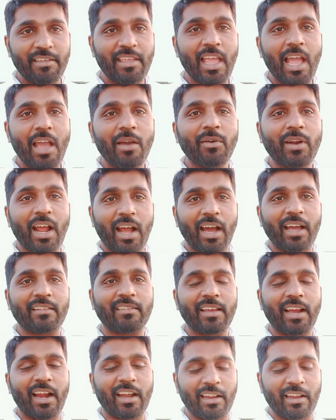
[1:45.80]
ఏమి నాకు
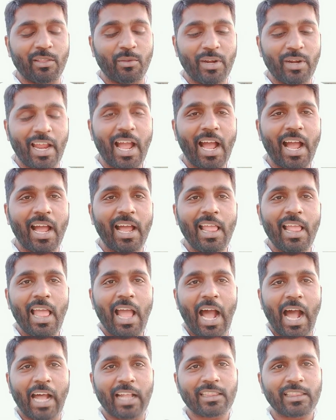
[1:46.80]
అర్థం కావట్లేదు ఒరే
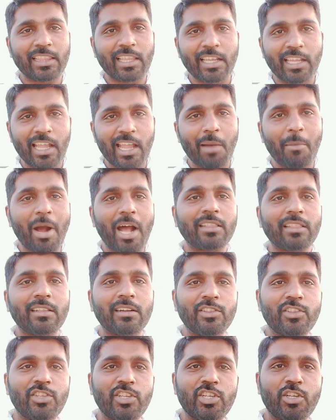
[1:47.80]
అత్తకి
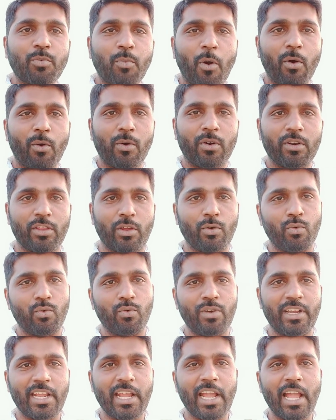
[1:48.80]
ఏమాత్రం తీసిపోకూడదు
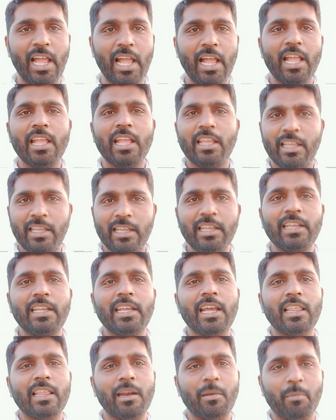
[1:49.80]
అనుకుంటే
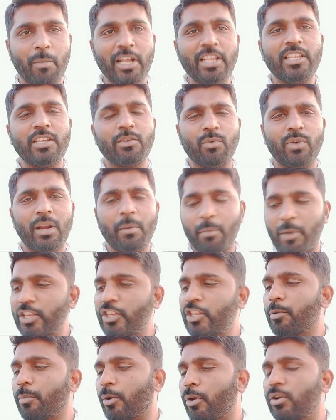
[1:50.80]
ఇంకేదైనా మంచి ఒరే
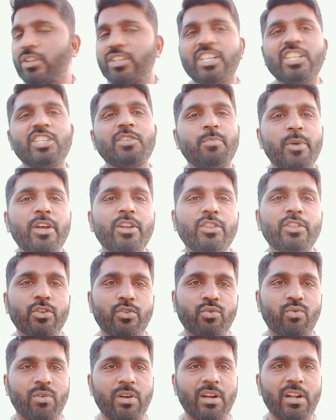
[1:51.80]
మంచి పనులు చేసి పేరు
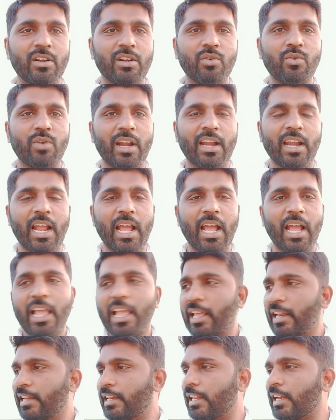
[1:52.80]
తెచ్చుకుంటారు ఎవరన్నా
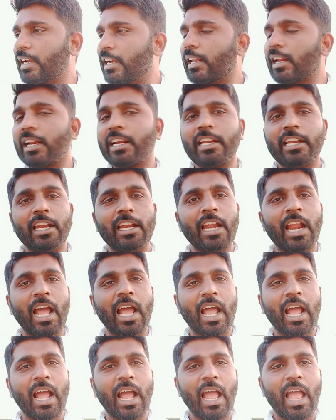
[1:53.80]
నిన్నటగా నిన్న
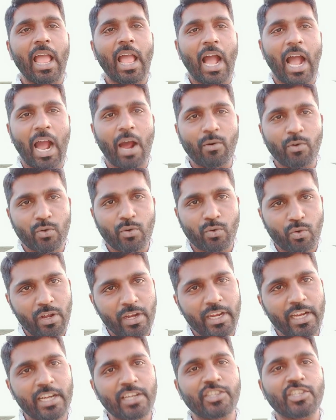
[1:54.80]
ఆమె
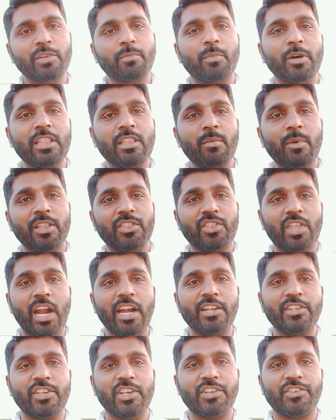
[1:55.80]
టోల్గేట్ సిబ్బంది మీద
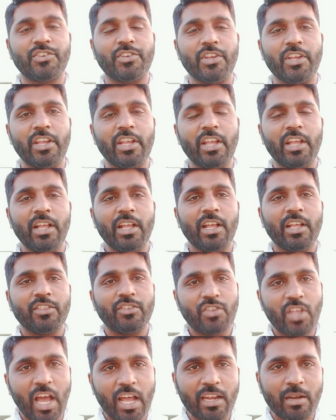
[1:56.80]
దాడి చేసి
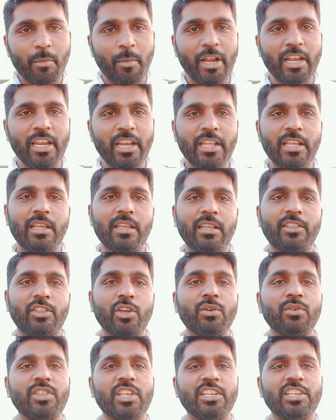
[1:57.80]
దాన్ని మళ్ళీ
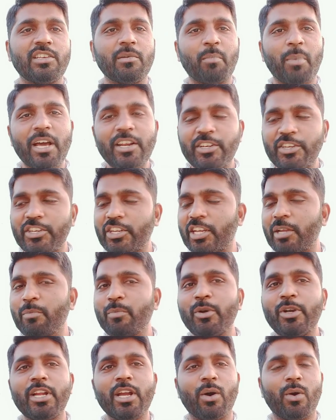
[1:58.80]
తెలుగుదేశం పార్టీకి
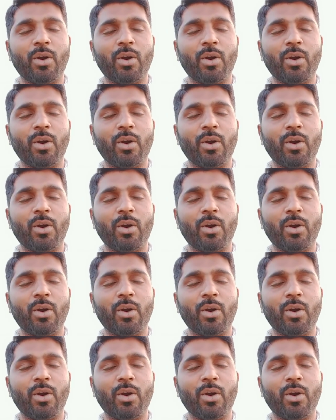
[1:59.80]
మీడియా